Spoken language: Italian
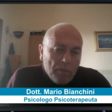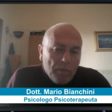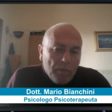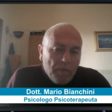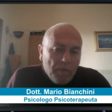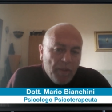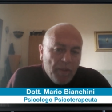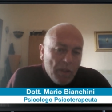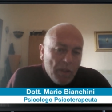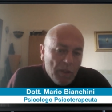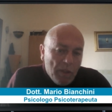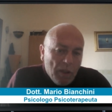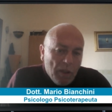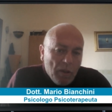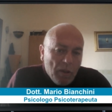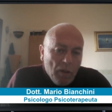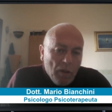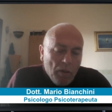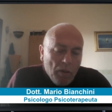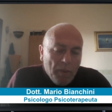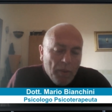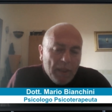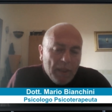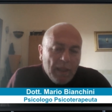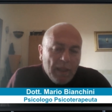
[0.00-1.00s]

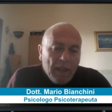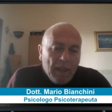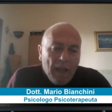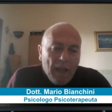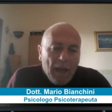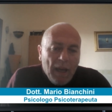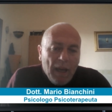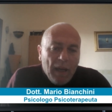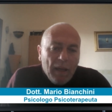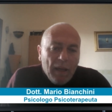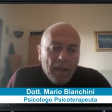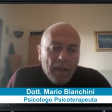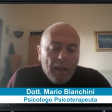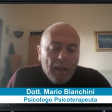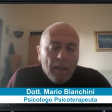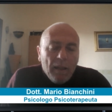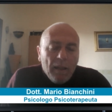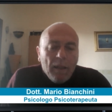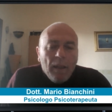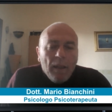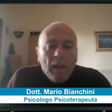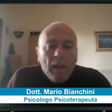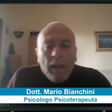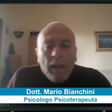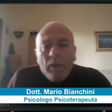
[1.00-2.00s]
fisico, materiale
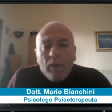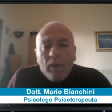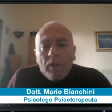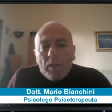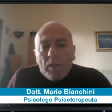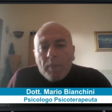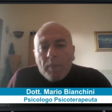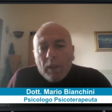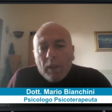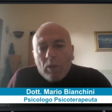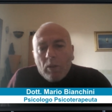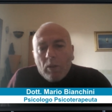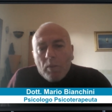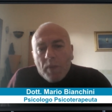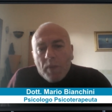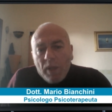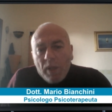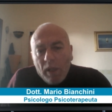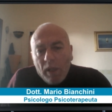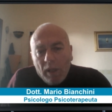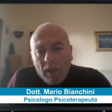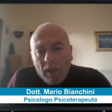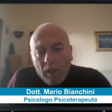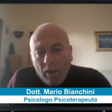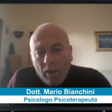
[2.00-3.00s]
e un aspetto
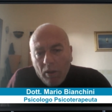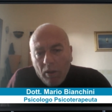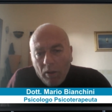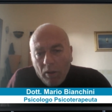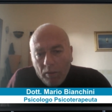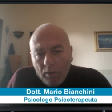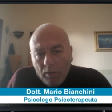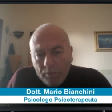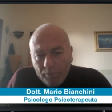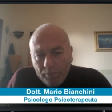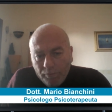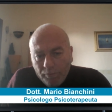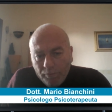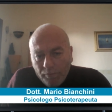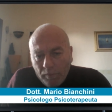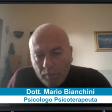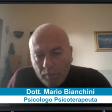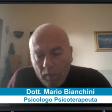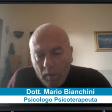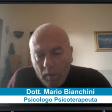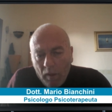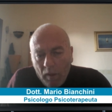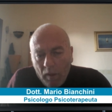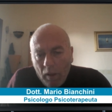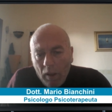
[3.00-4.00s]
psichico,
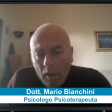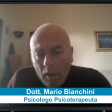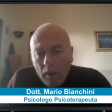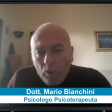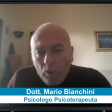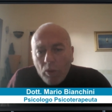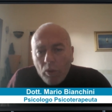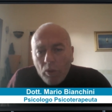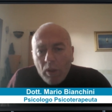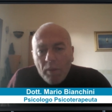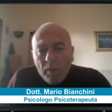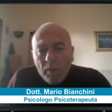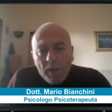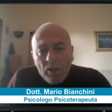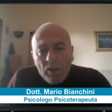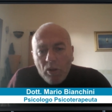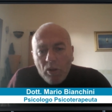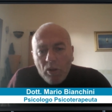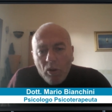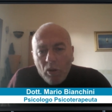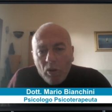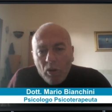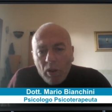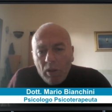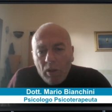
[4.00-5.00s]
le due
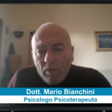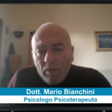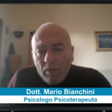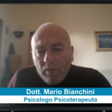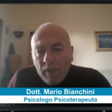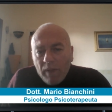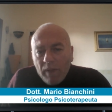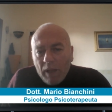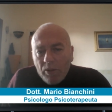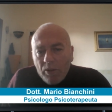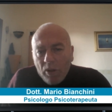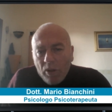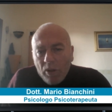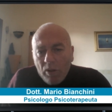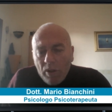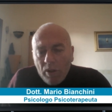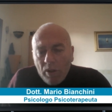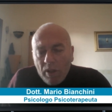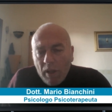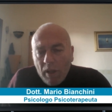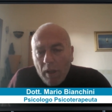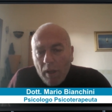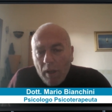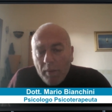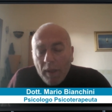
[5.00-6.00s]
dimensioni viaggiano
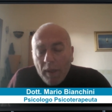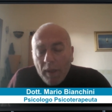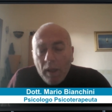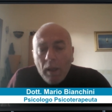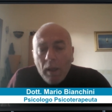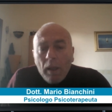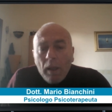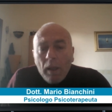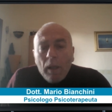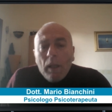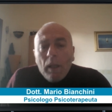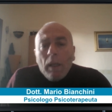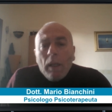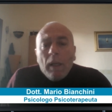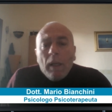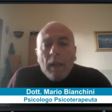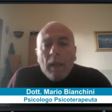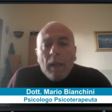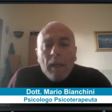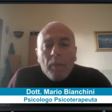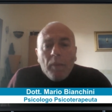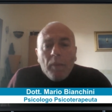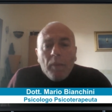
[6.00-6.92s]
insieme. Le